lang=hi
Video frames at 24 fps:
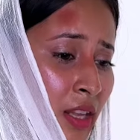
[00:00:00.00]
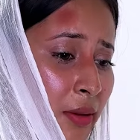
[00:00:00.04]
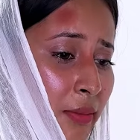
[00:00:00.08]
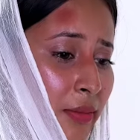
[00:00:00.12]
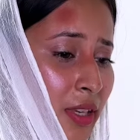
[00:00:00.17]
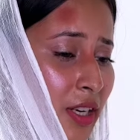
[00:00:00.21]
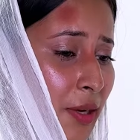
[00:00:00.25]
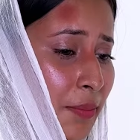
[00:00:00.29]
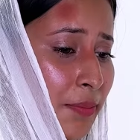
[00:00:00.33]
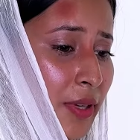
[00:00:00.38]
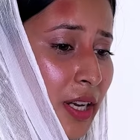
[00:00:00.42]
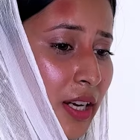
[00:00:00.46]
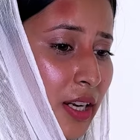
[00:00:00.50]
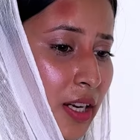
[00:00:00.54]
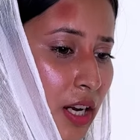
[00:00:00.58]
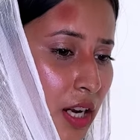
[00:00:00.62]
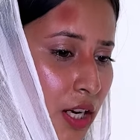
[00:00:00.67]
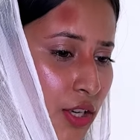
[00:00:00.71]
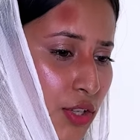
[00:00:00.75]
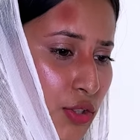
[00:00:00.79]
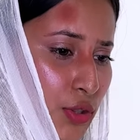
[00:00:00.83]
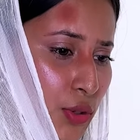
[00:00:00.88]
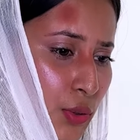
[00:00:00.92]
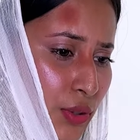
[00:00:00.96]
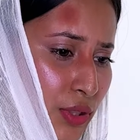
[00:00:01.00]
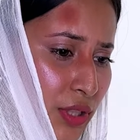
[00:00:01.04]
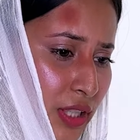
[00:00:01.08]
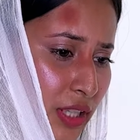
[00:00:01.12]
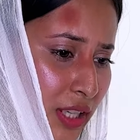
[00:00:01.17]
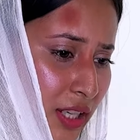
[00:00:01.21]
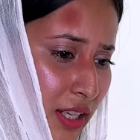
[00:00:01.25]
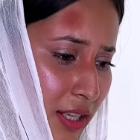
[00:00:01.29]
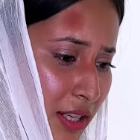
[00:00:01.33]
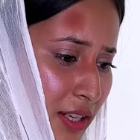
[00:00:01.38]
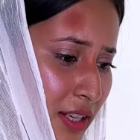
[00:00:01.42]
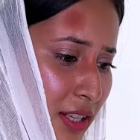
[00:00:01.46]
मैंने अपना घर छोड़
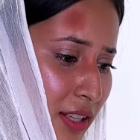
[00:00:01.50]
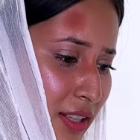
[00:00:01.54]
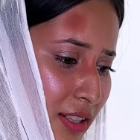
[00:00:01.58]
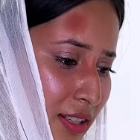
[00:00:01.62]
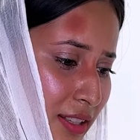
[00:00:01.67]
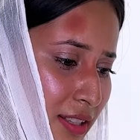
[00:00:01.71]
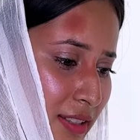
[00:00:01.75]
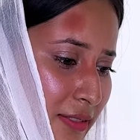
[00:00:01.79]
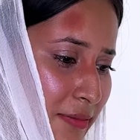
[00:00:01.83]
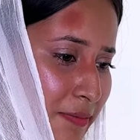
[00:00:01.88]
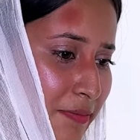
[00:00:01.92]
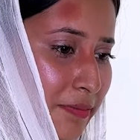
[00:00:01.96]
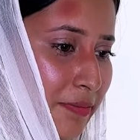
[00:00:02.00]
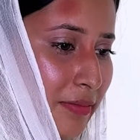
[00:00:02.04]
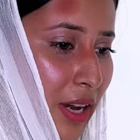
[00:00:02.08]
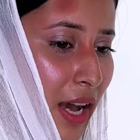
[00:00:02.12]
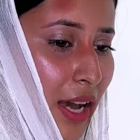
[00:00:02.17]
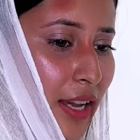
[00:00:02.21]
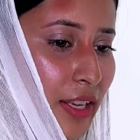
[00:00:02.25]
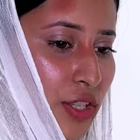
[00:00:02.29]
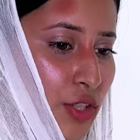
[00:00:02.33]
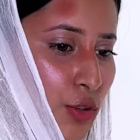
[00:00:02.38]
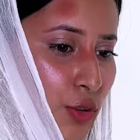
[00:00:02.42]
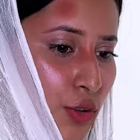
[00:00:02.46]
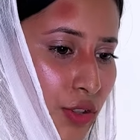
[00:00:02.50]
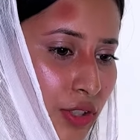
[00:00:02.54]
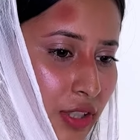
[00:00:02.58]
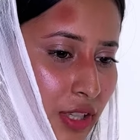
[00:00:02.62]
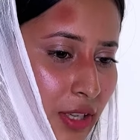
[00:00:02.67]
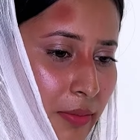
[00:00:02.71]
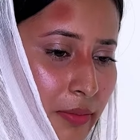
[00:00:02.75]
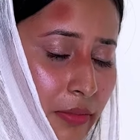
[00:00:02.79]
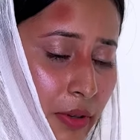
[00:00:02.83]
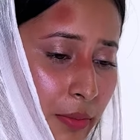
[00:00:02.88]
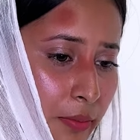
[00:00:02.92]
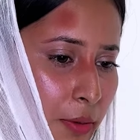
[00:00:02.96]
दिया भाई छोड़ दी
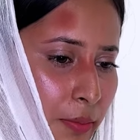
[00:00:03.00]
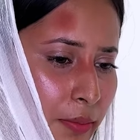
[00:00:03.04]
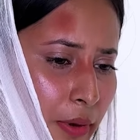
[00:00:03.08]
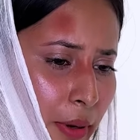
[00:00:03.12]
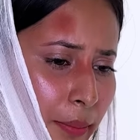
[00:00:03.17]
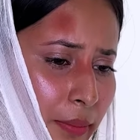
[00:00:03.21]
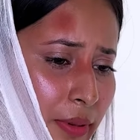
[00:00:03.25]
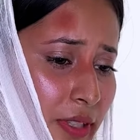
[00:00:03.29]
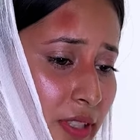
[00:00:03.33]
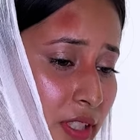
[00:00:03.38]
मम्मी पापा